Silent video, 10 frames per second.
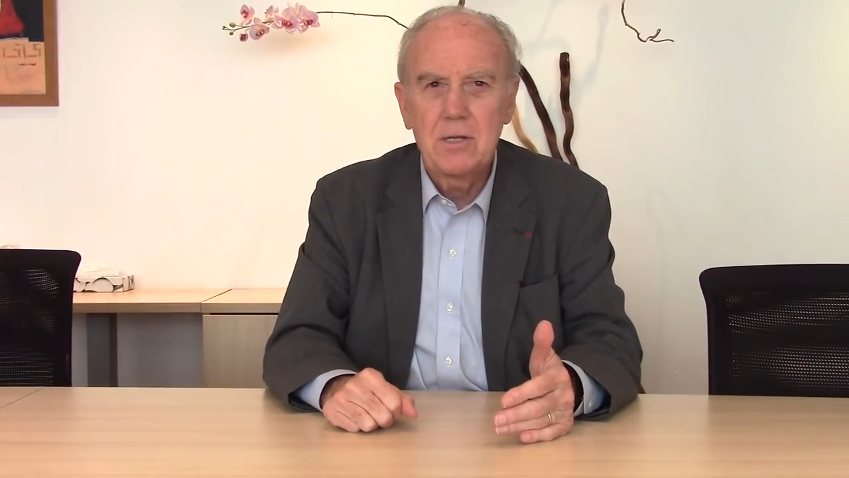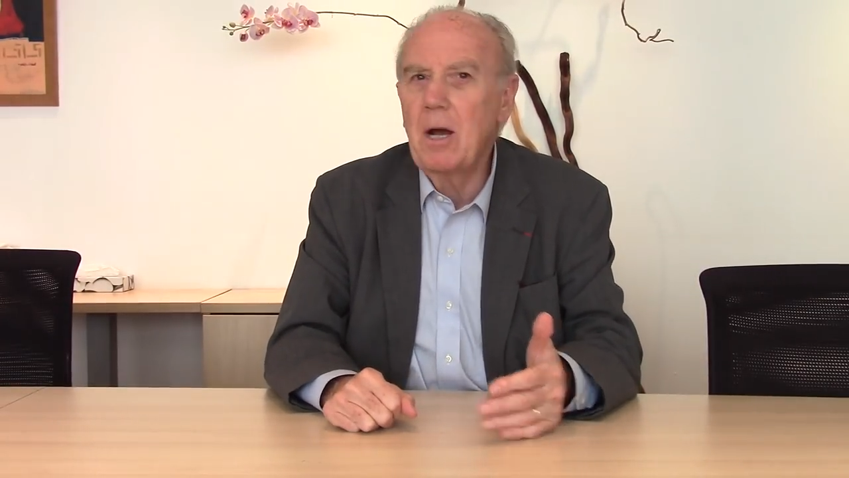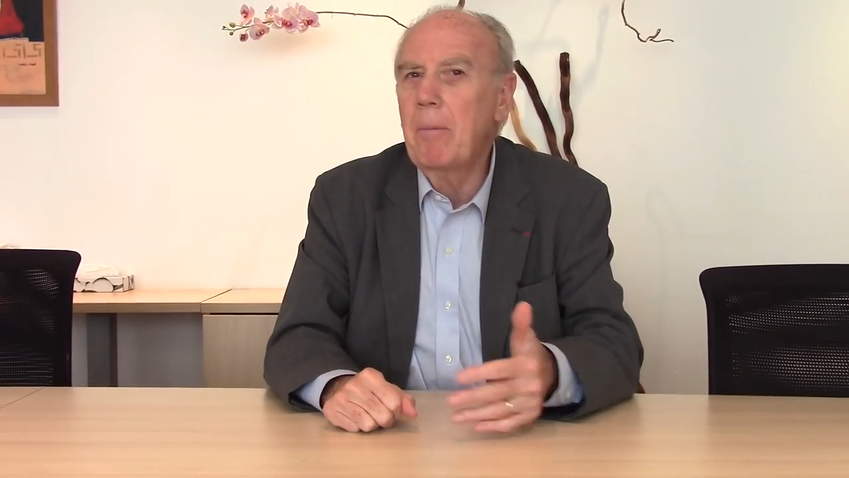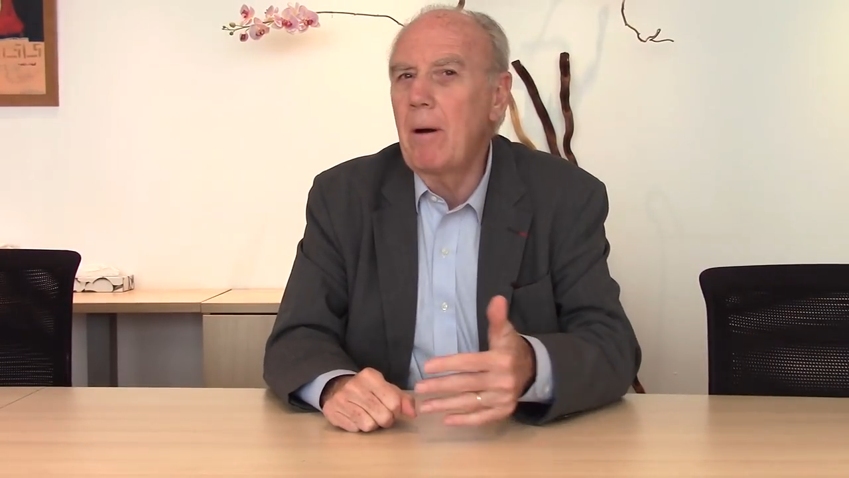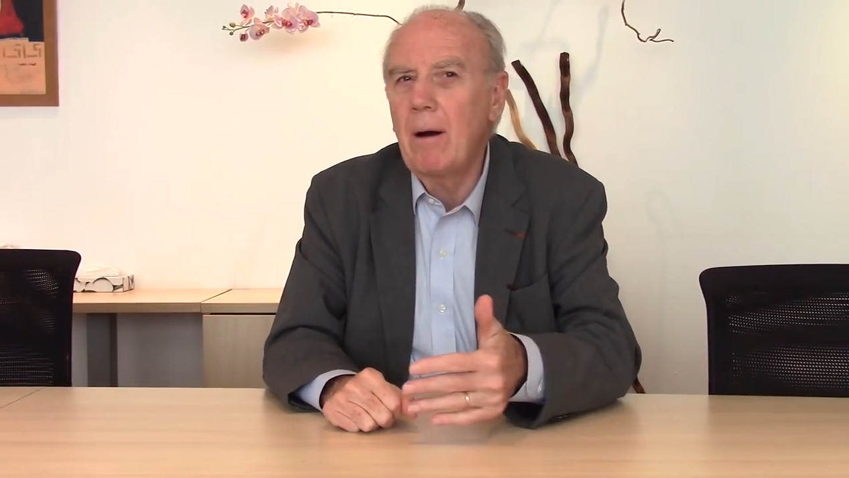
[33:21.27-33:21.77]

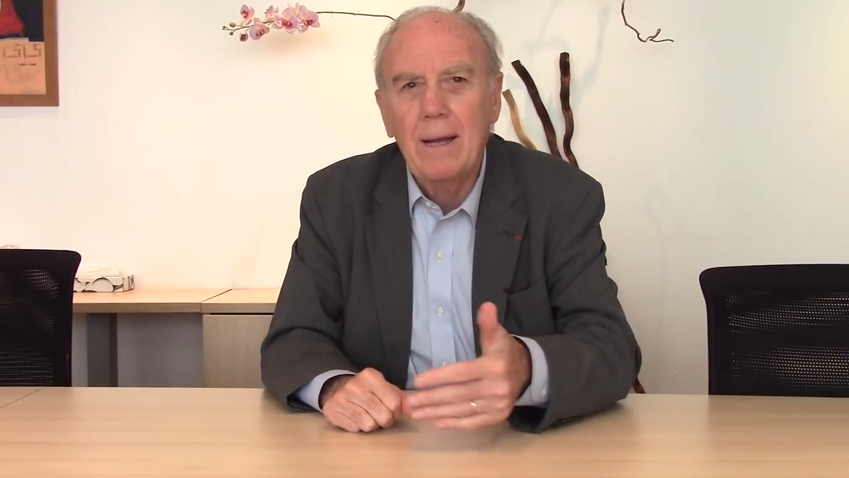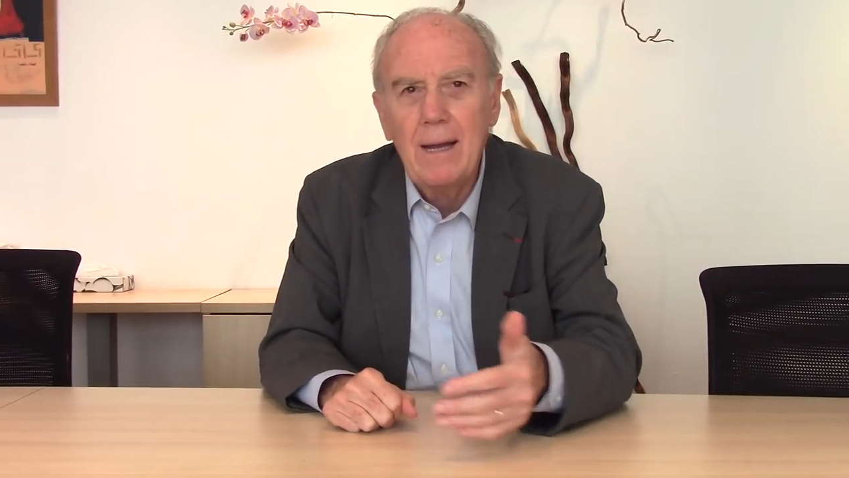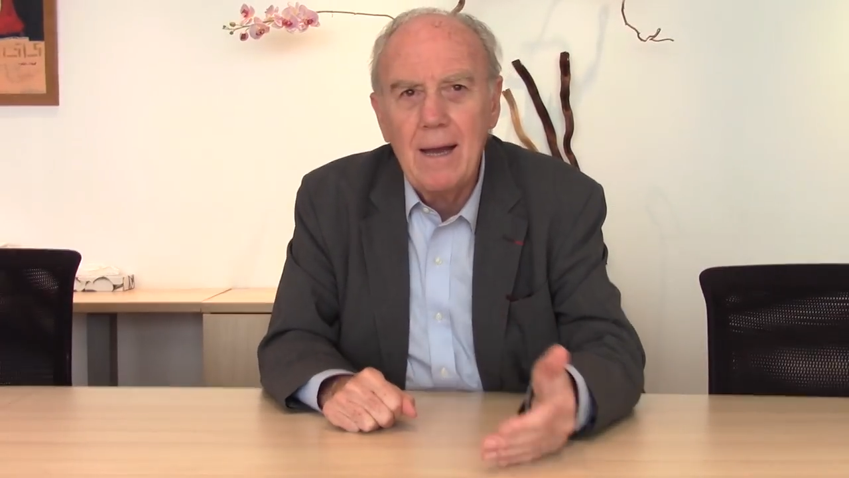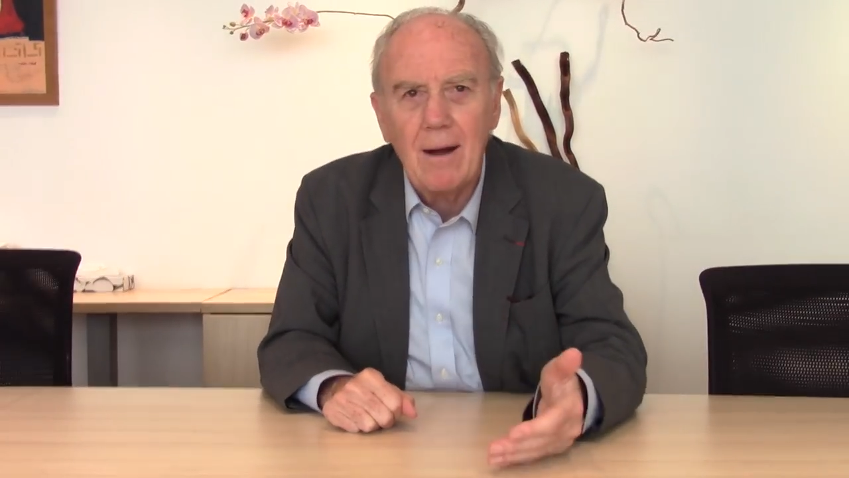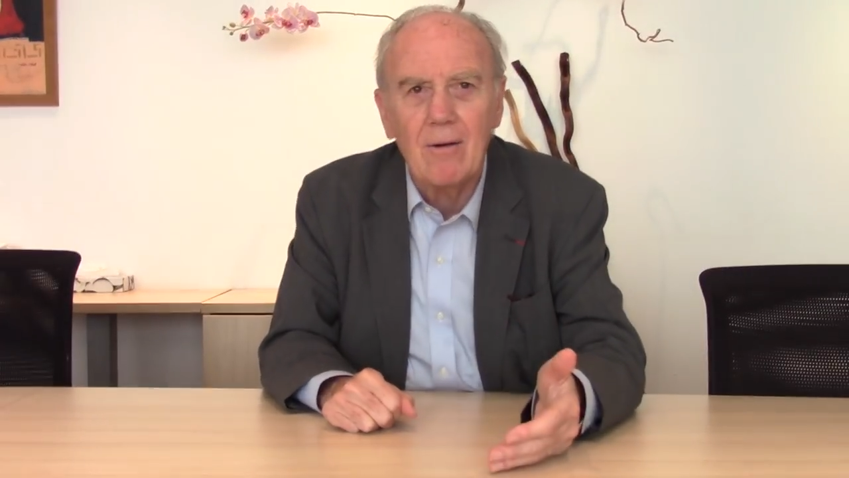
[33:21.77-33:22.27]
J'apprends
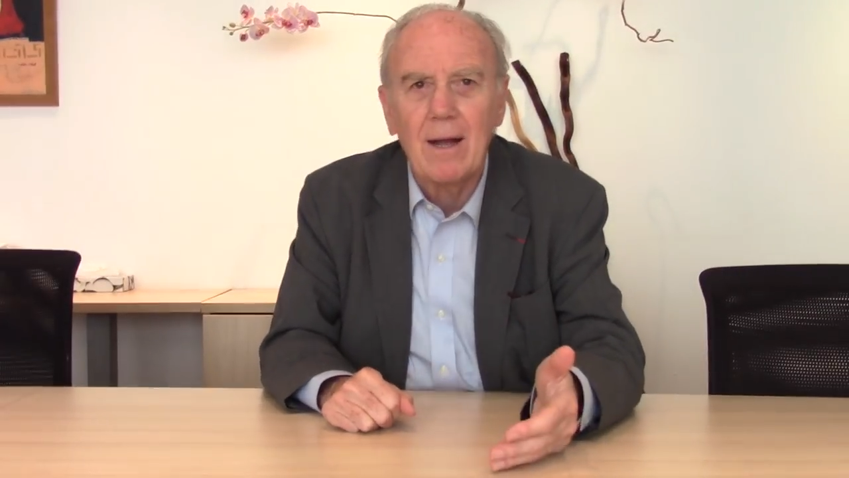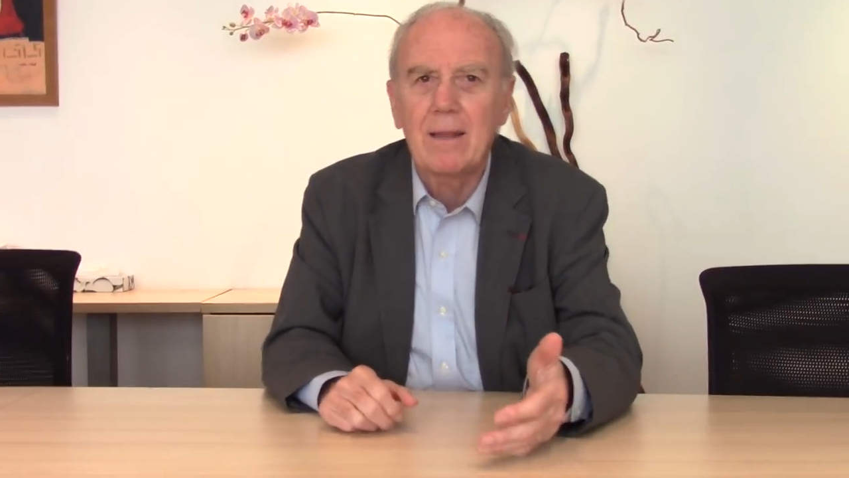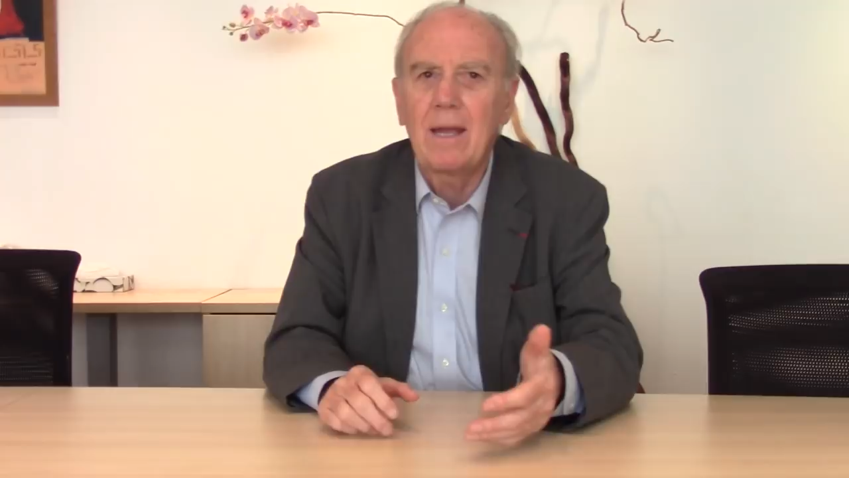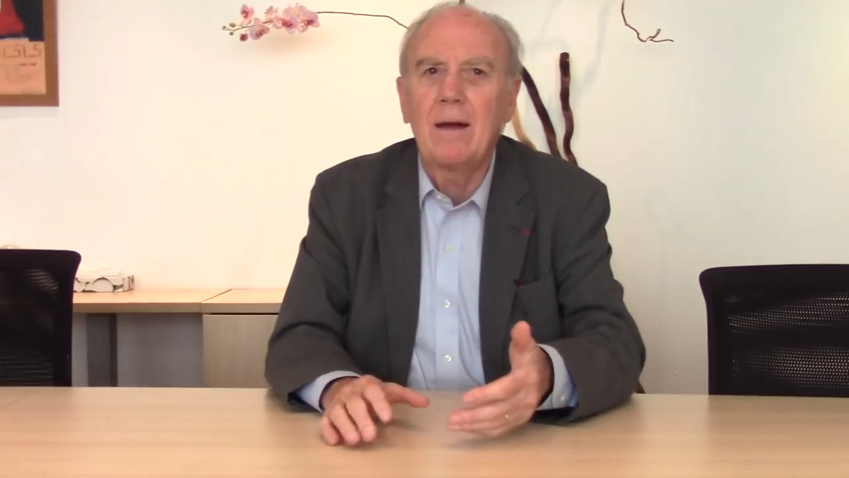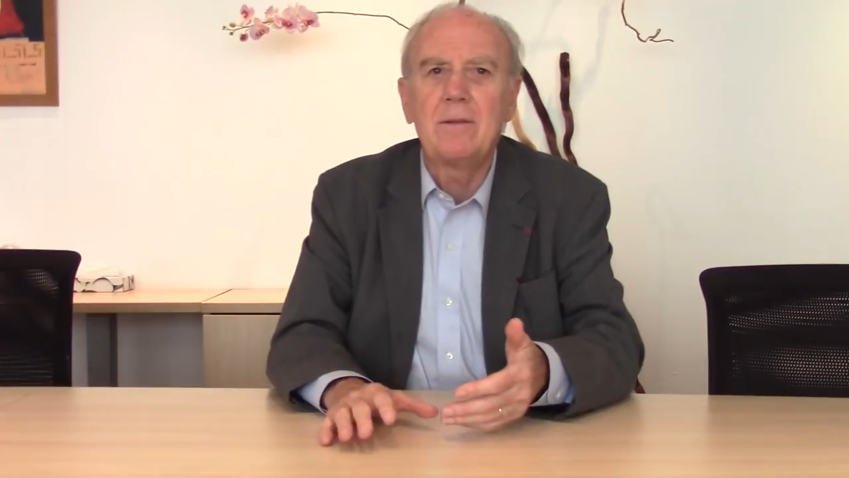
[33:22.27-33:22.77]
rien à
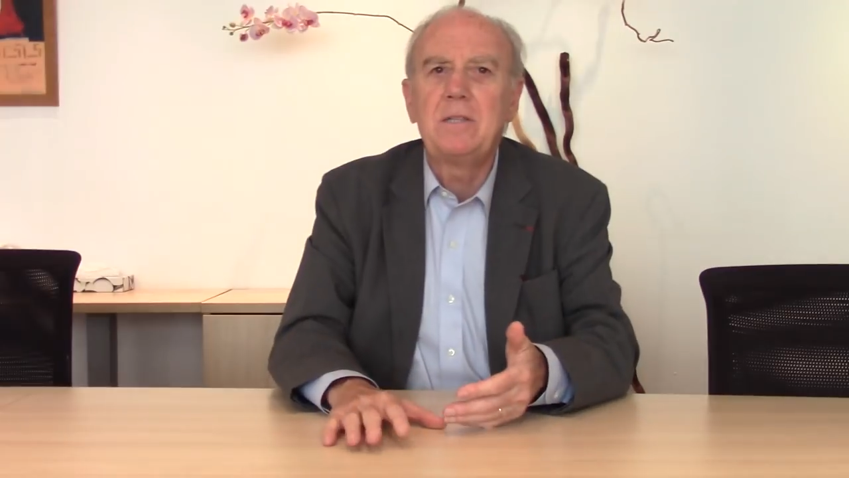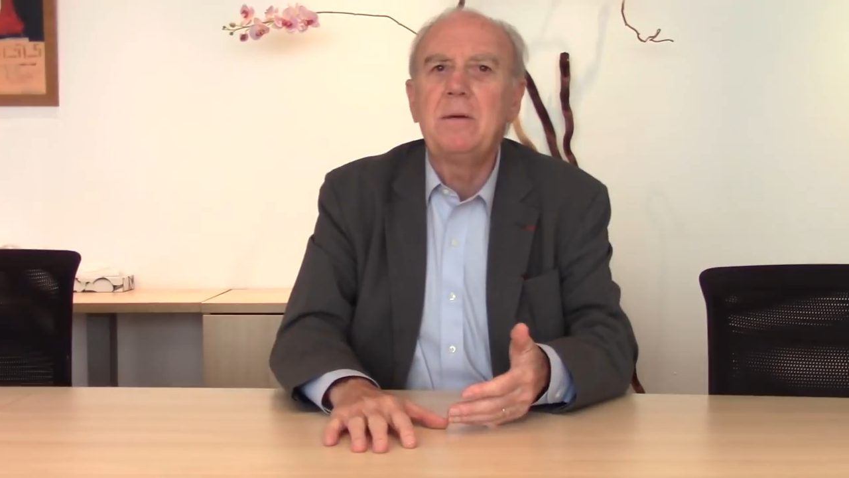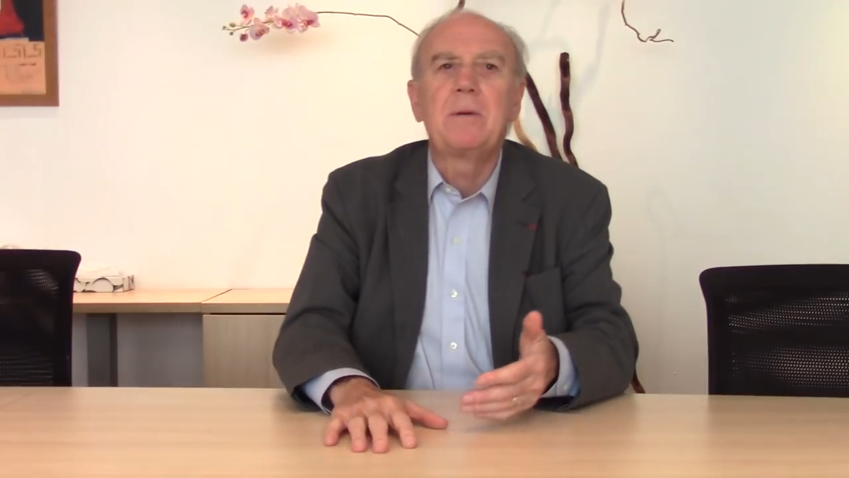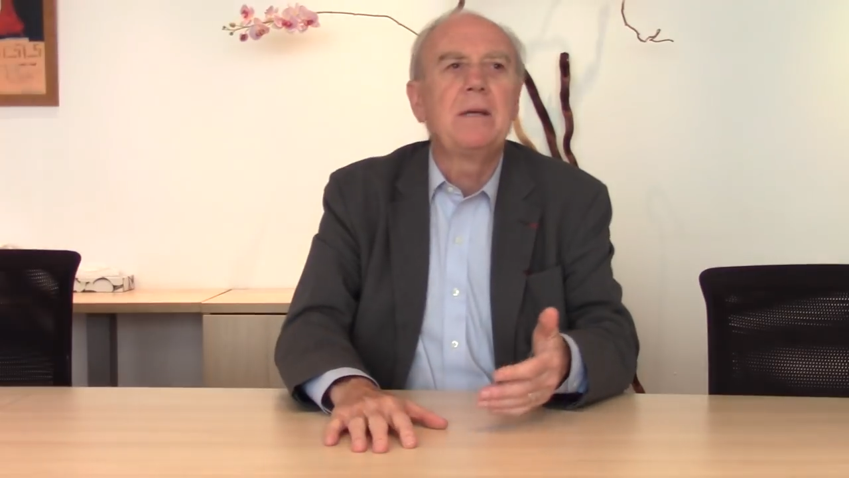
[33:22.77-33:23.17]
regarder un type